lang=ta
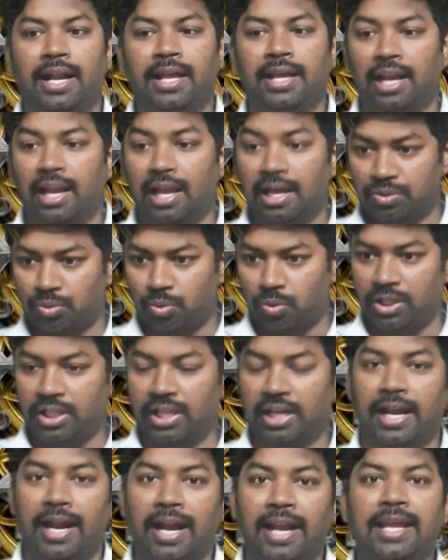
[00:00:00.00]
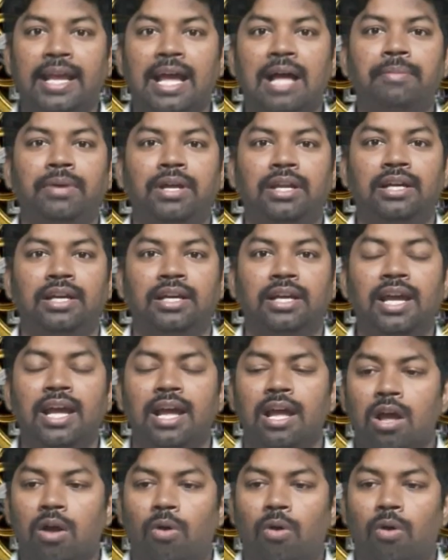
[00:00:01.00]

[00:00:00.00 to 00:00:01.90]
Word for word: கிடைக்கல ஸோ இதை கிடைக்காம இருக்கு